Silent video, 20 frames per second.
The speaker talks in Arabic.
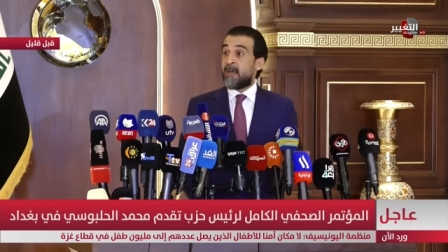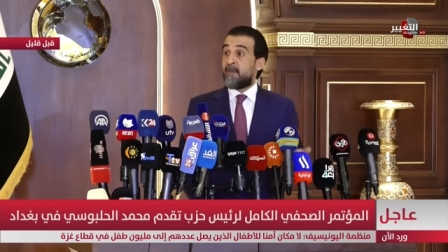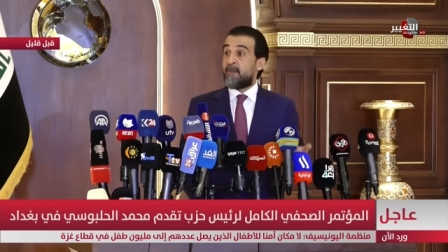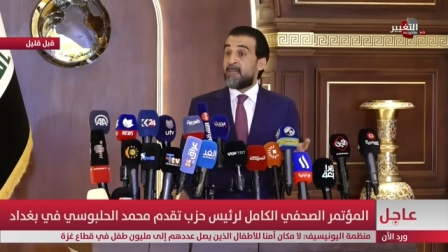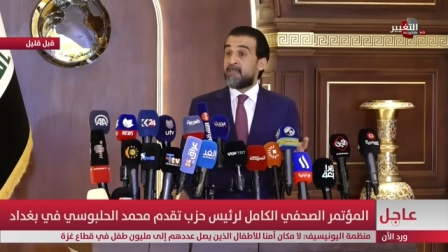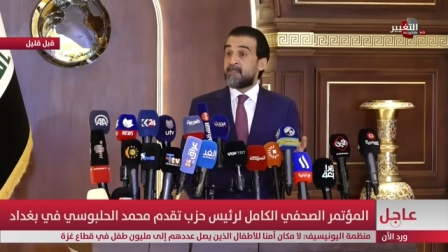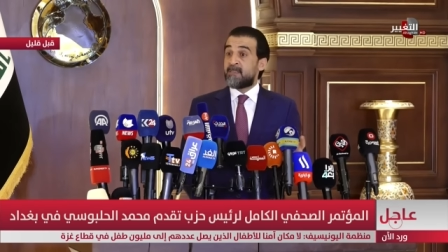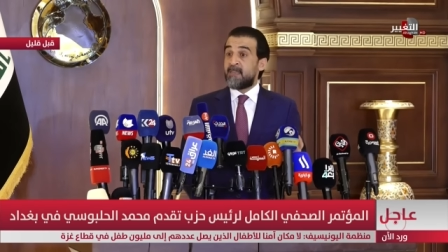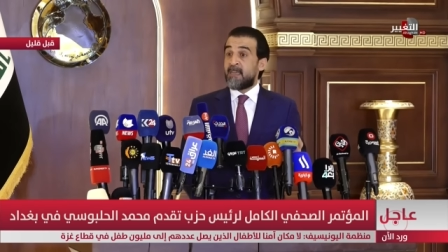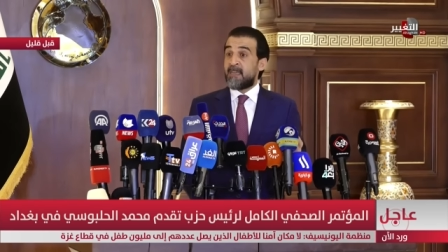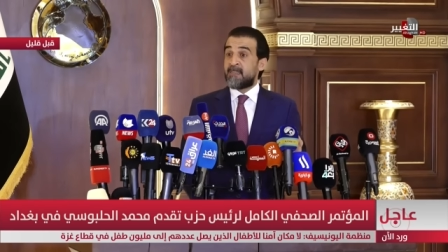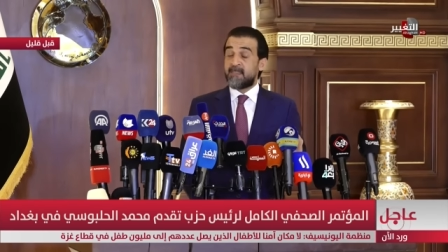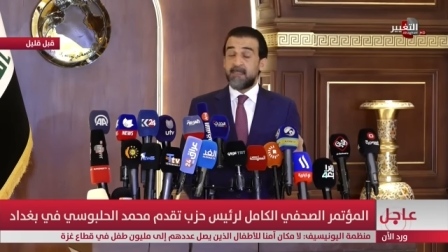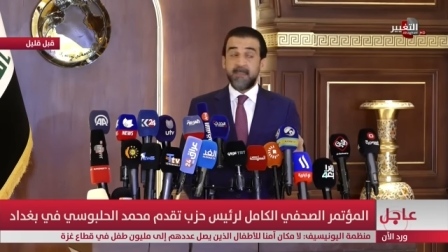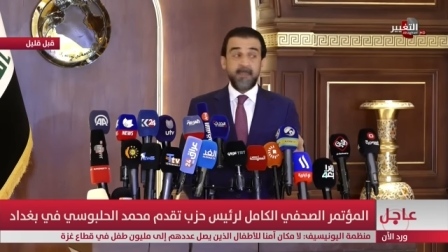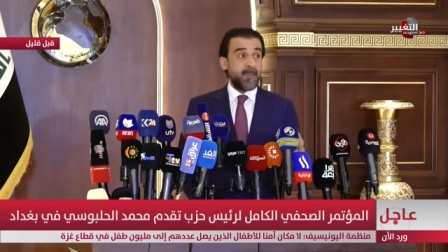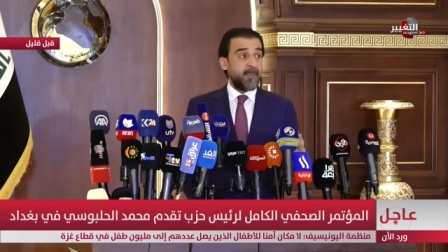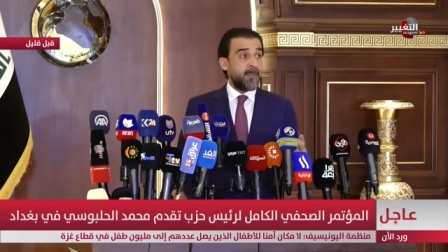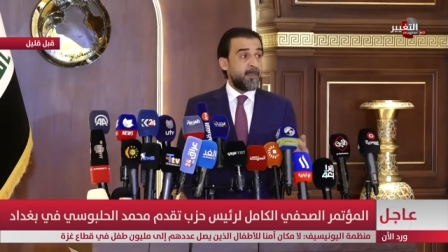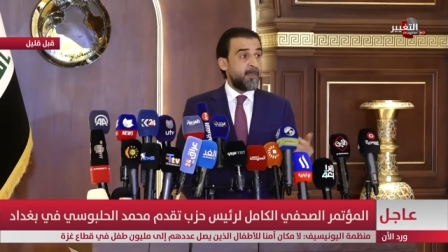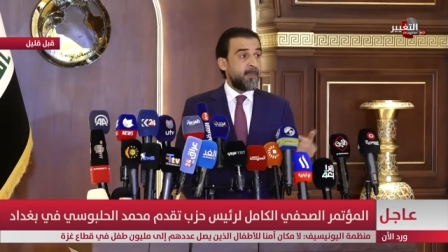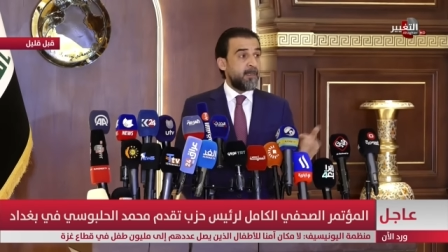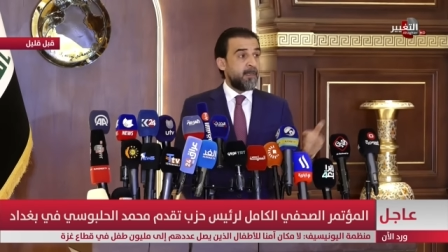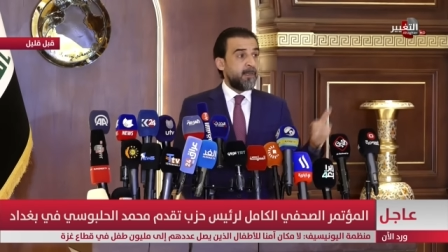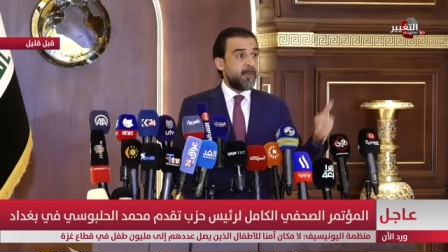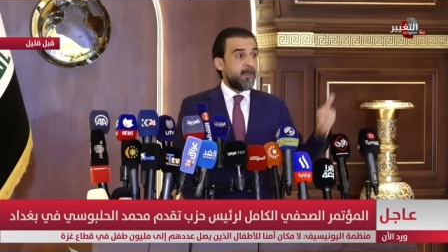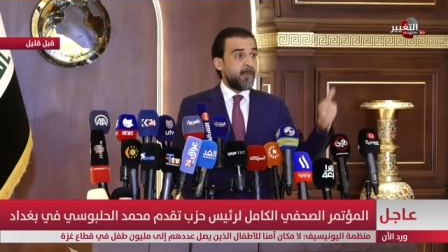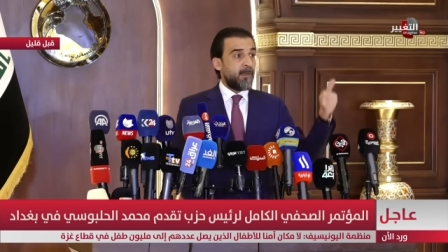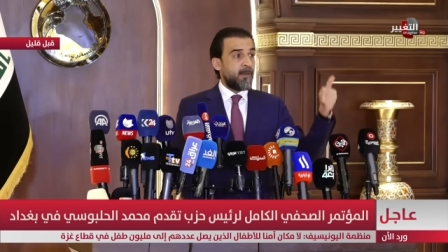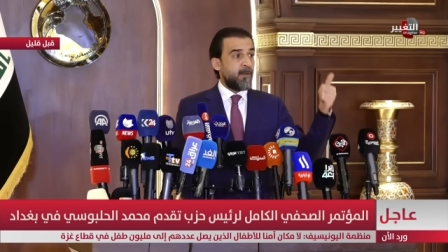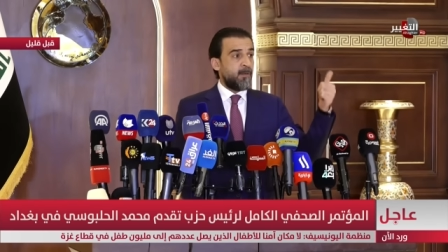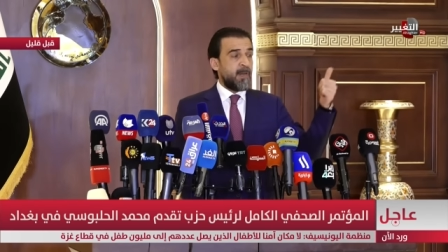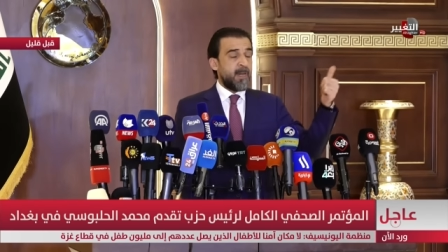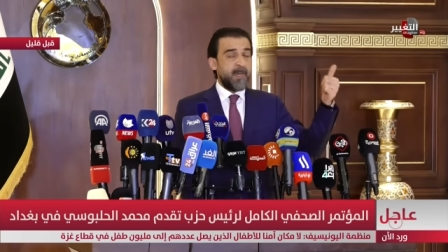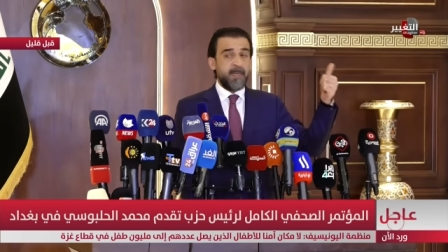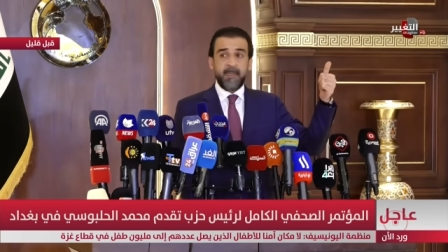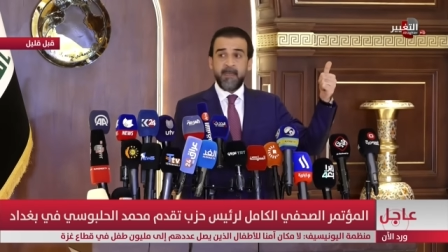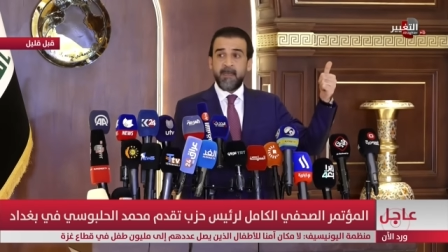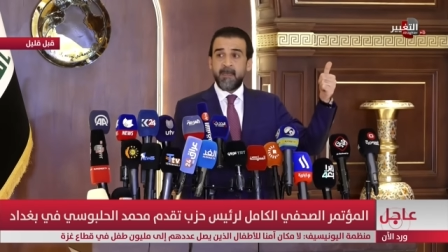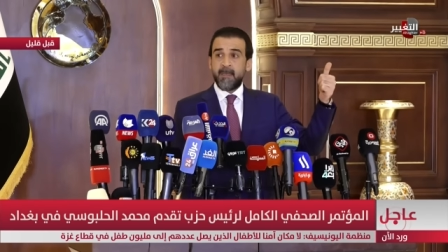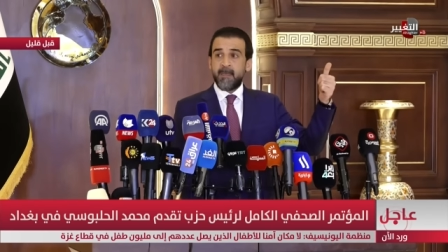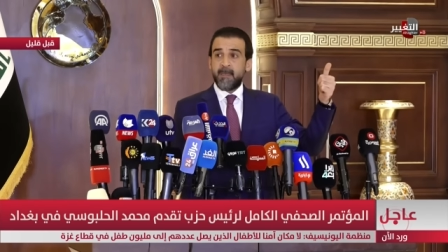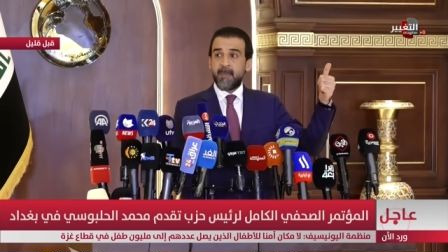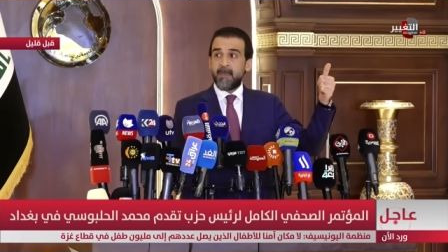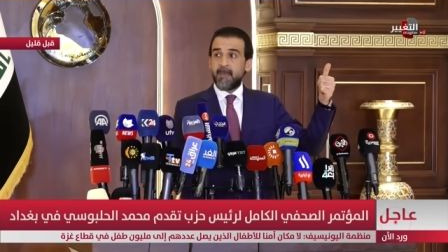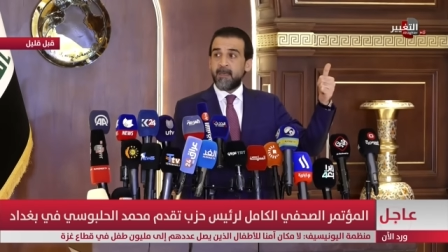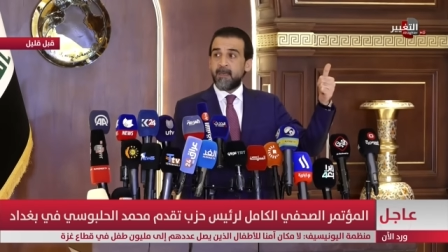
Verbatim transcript: العمليه السياسيه واني